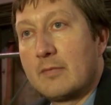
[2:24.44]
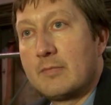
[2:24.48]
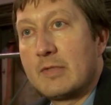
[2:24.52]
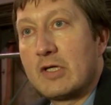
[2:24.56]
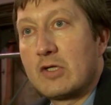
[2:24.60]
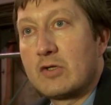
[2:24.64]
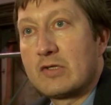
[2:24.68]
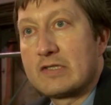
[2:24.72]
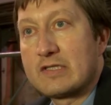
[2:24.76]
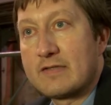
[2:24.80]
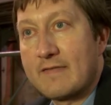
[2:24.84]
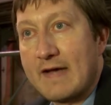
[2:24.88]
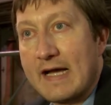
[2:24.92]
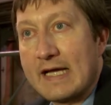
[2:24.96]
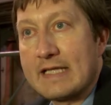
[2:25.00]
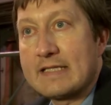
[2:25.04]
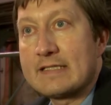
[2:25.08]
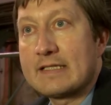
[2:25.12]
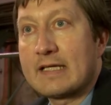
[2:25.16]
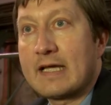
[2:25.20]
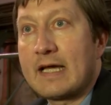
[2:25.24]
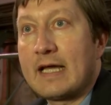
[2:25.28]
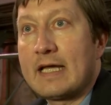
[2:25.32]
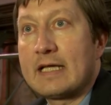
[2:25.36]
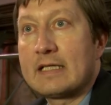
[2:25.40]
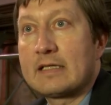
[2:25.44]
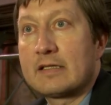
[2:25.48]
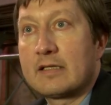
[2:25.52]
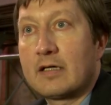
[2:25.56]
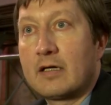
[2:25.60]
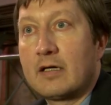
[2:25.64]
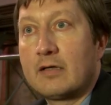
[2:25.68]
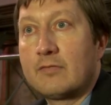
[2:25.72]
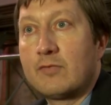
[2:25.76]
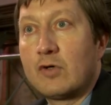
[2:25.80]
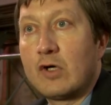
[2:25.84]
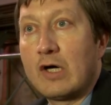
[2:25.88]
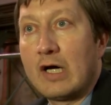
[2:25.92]
Wir haben noch ein zweites Gerät
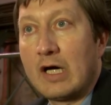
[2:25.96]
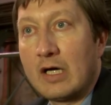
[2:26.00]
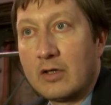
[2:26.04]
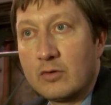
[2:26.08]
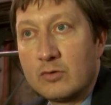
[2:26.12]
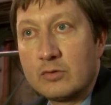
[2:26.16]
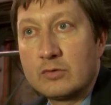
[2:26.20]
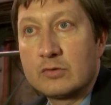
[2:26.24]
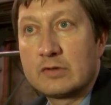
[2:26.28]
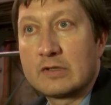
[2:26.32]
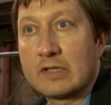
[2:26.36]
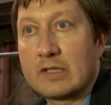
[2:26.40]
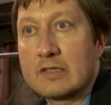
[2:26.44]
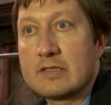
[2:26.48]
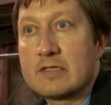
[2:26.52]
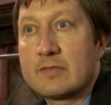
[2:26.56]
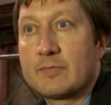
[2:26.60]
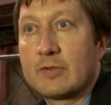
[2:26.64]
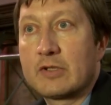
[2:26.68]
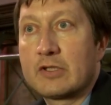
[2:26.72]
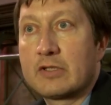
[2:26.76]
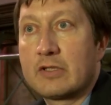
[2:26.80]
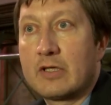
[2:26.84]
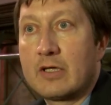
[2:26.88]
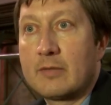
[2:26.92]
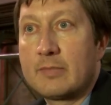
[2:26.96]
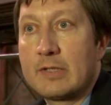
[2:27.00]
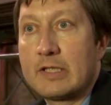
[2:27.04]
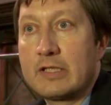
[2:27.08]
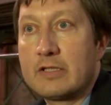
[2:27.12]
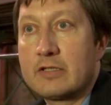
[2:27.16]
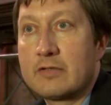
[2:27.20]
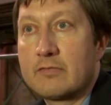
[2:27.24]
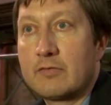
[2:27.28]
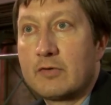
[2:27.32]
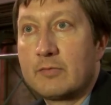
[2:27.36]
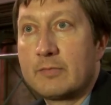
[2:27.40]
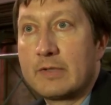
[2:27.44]
da, das auch transportabel
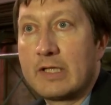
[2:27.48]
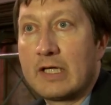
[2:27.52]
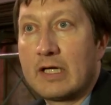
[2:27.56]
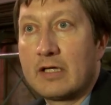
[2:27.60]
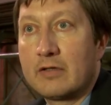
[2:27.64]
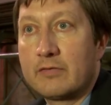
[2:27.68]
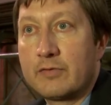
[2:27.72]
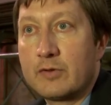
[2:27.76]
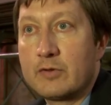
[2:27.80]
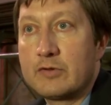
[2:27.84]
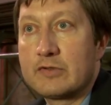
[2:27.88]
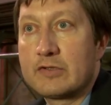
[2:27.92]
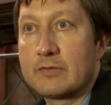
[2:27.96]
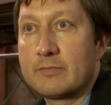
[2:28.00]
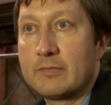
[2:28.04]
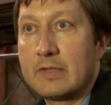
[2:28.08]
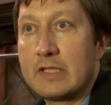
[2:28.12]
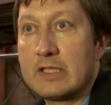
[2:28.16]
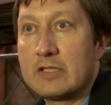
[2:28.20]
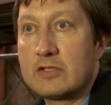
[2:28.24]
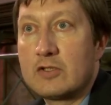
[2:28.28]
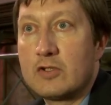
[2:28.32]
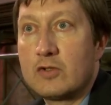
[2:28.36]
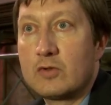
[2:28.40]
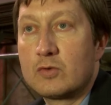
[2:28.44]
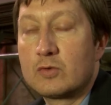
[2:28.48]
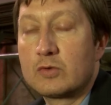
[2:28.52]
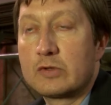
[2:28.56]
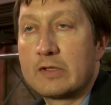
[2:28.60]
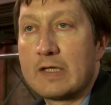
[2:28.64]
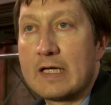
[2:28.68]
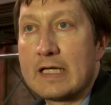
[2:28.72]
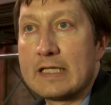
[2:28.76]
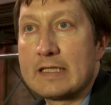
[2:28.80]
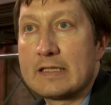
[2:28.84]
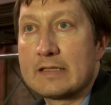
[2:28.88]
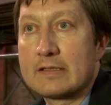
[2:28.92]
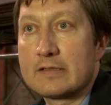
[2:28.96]
ist, das wir auch von unserem
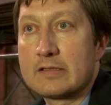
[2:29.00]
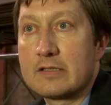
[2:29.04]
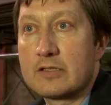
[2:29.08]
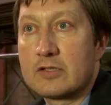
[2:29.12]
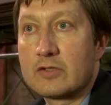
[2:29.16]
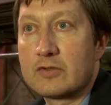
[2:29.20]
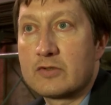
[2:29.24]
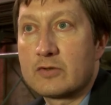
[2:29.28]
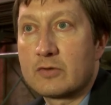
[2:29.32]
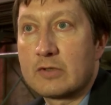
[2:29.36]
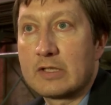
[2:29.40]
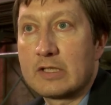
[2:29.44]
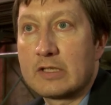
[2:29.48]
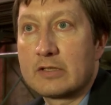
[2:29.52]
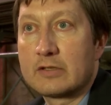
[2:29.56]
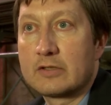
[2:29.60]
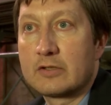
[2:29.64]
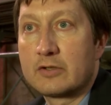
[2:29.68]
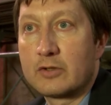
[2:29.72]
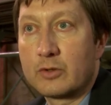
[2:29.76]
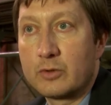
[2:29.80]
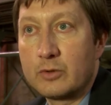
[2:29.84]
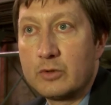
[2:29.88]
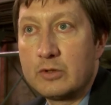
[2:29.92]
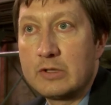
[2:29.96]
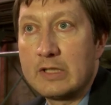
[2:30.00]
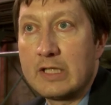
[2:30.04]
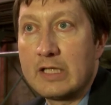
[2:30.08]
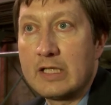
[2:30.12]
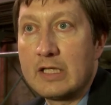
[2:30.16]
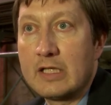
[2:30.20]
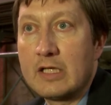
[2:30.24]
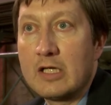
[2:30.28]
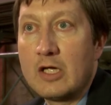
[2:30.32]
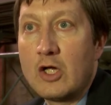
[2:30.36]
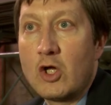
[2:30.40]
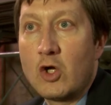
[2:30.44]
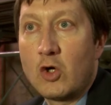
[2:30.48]
Institut haben. Das ist ein sogenannter
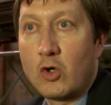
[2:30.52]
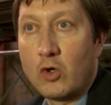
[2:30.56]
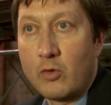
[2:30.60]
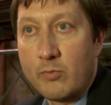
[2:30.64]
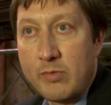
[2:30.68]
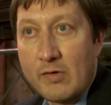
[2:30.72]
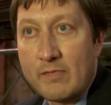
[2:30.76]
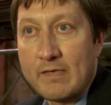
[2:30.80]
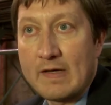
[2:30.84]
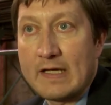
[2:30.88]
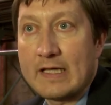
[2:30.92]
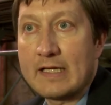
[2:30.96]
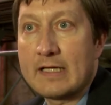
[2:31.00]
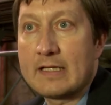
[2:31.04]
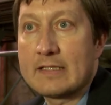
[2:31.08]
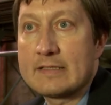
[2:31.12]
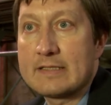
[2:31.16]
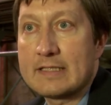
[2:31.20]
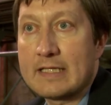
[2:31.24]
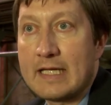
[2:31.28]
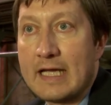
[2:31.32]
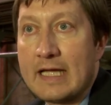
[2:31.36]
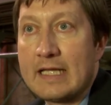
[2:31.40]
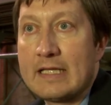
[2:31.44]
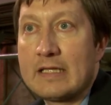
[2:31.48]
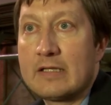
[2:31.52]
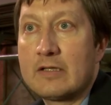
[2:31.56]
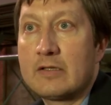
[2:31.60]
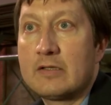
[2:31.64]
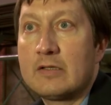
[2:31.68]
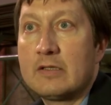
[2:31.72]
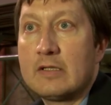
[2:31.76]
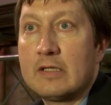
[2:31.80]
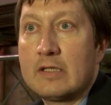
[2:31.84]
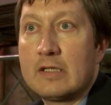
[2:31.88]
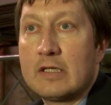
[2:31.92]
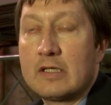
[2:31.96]
3D-Oberflächenscanner.